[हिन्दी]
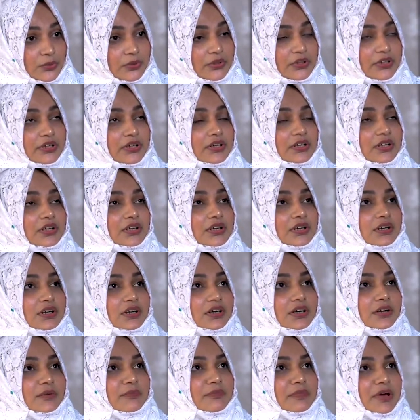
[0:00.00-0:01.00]
ओल्ड
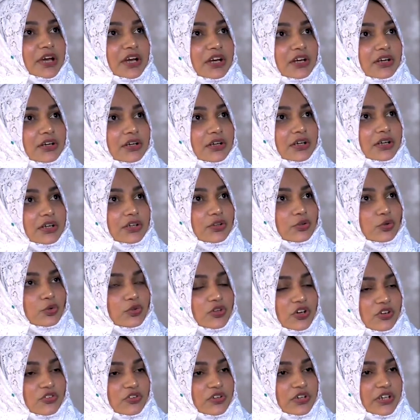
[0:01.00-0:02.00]
मैं
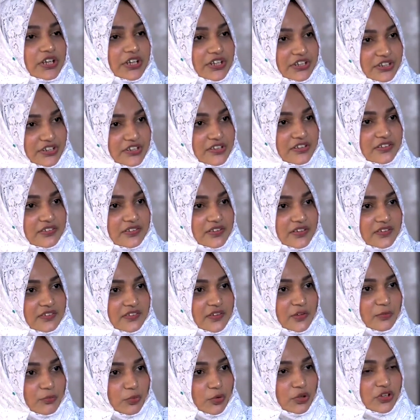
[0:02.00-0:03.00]
2018 से
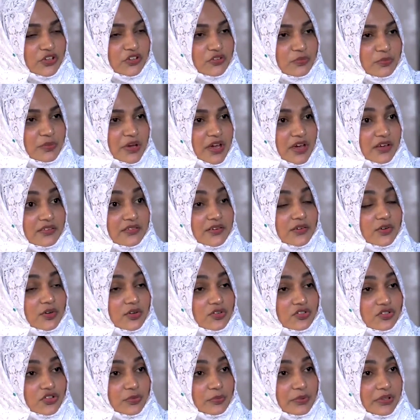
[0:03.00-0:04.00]
सिंध पुलिस में एज़ अ
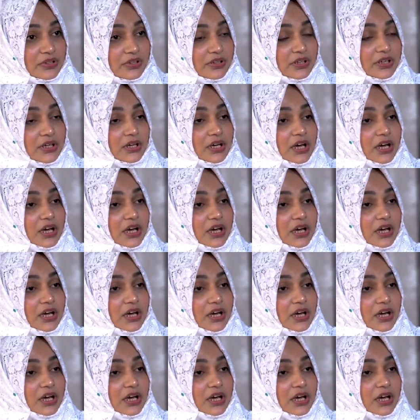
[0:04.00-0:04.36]
कांस्टेबल